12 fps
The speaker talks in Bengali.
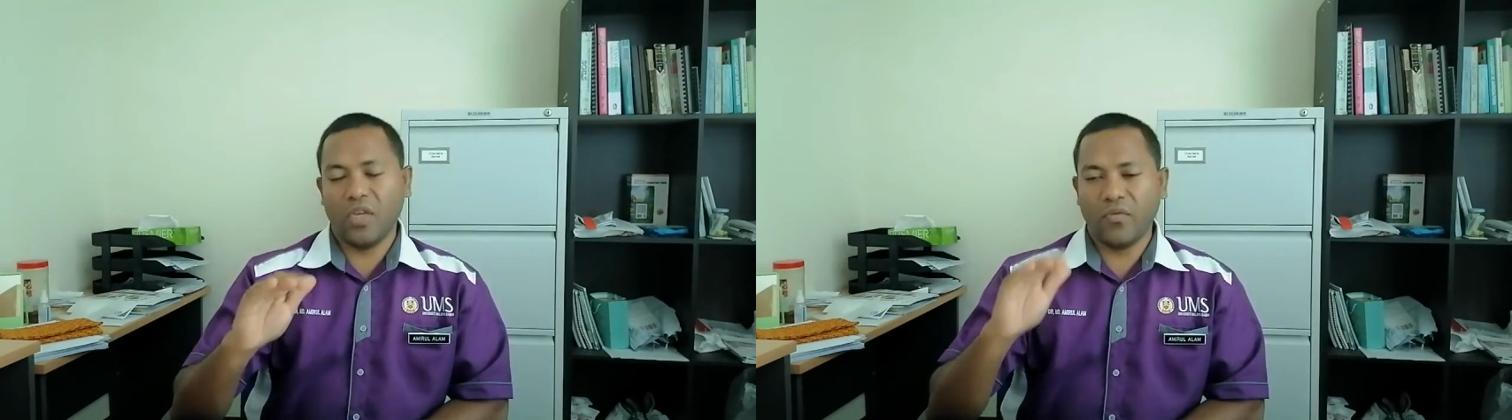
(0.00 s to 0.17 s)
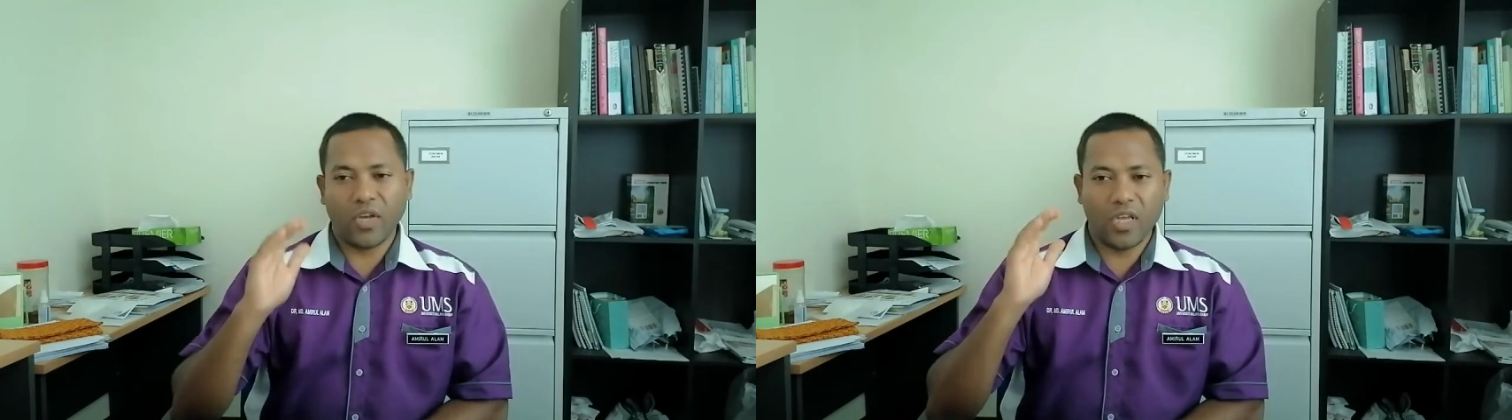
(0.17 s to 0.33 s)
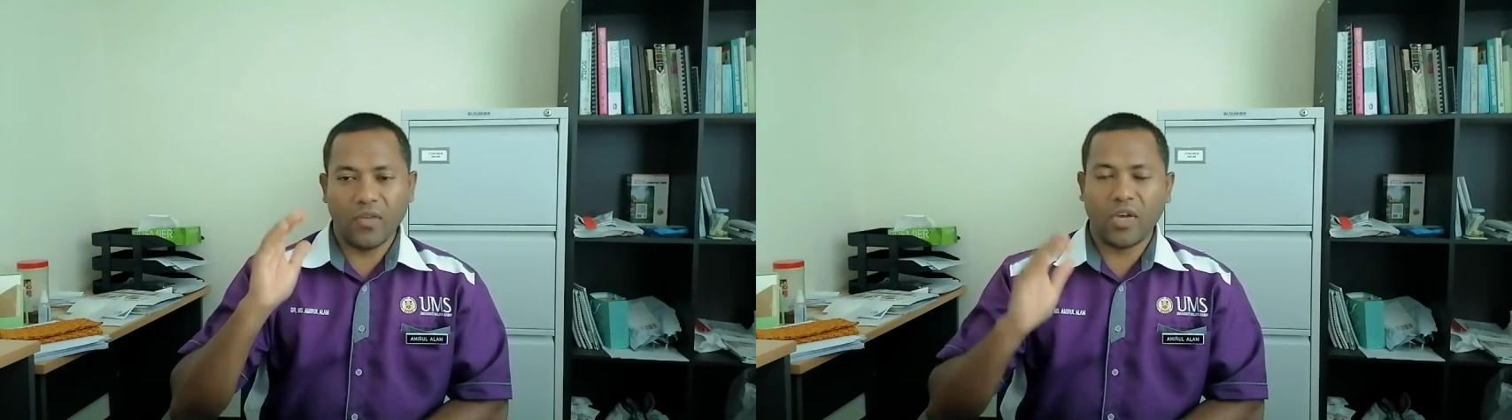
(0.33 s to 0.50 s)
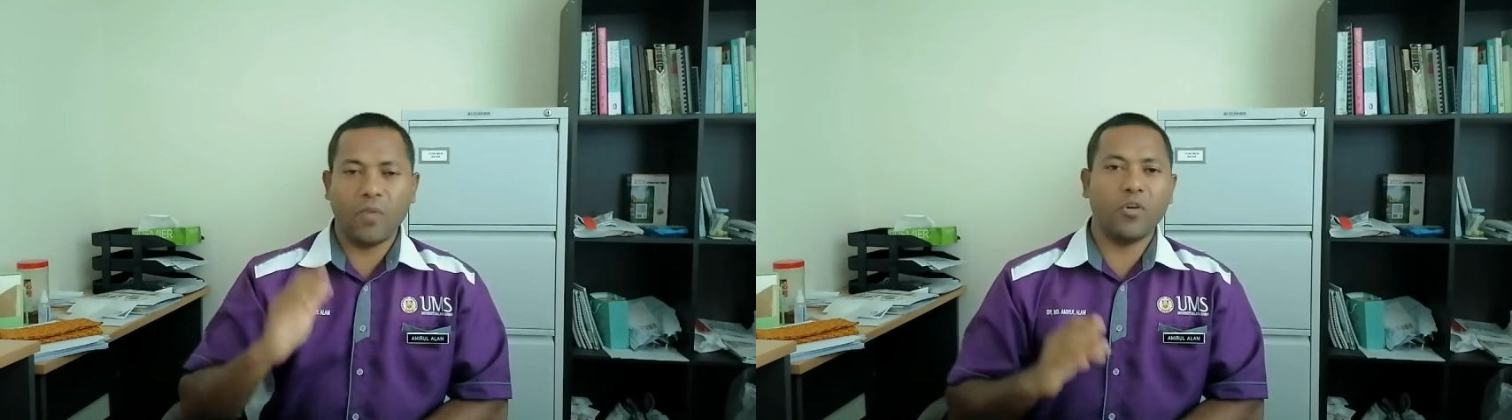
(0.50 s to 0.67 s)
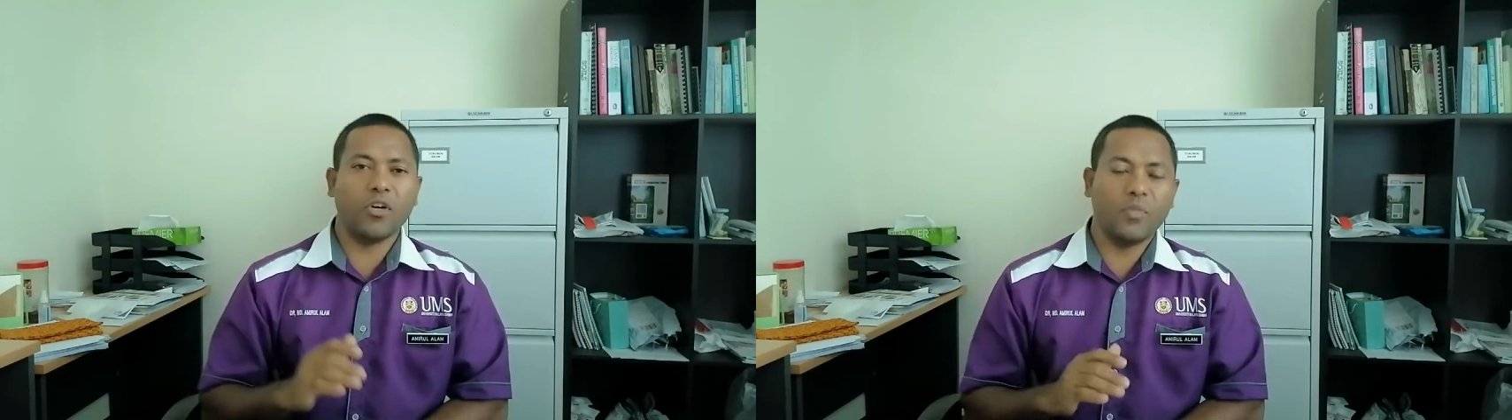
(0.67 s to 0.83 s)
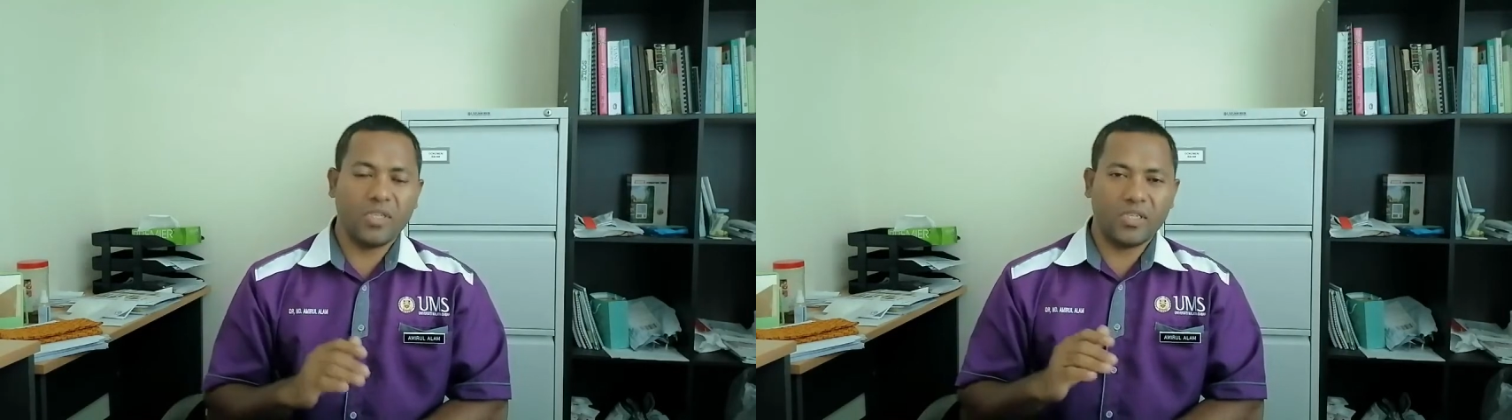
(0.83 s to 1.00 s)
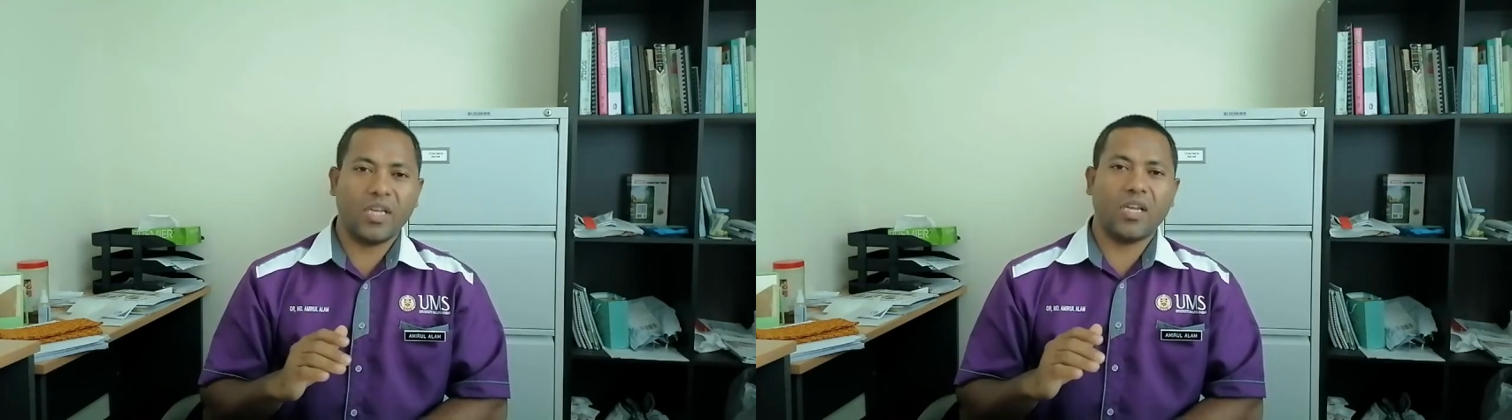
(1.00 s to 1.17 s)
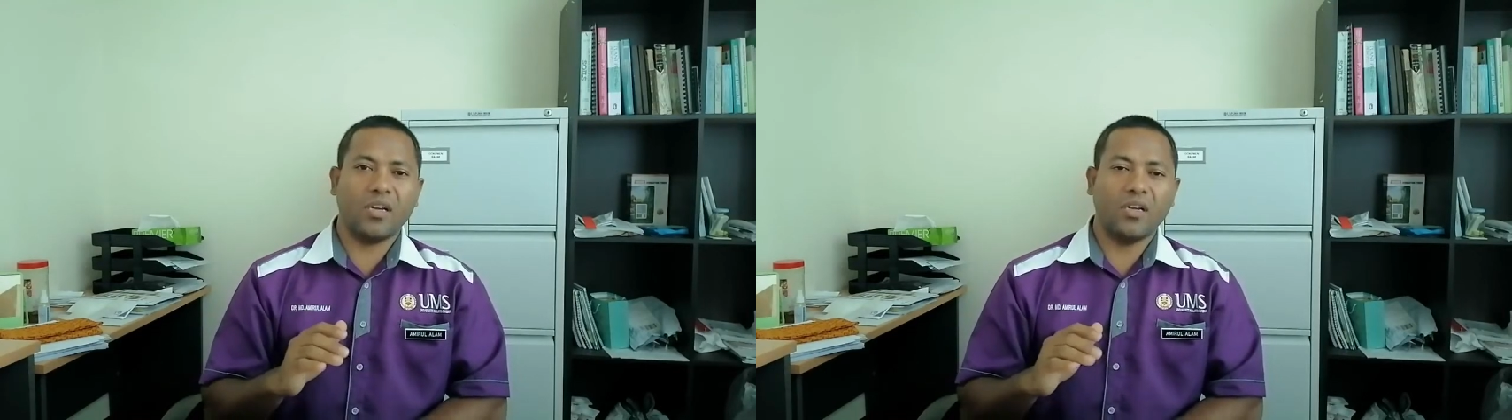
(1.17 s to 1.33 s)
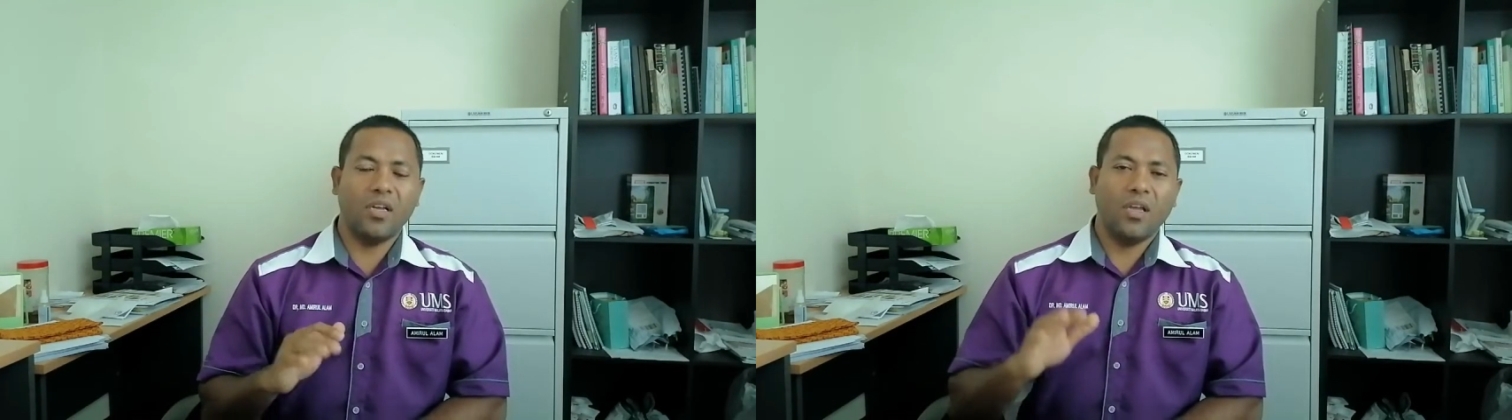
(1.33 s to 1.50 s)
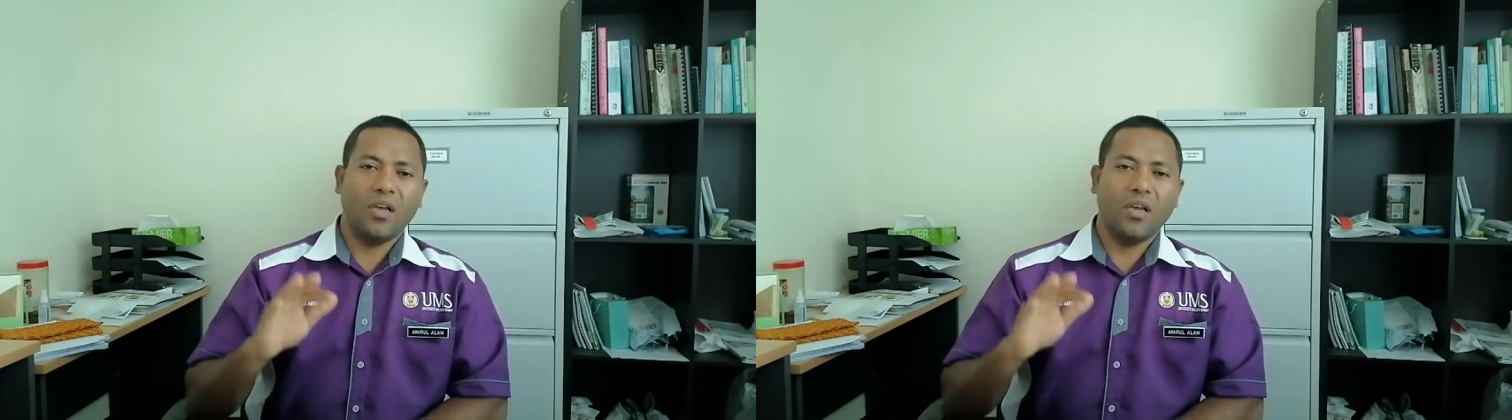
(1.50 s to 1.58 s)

ইফ ইফ আই এম নট মিস্টেকেন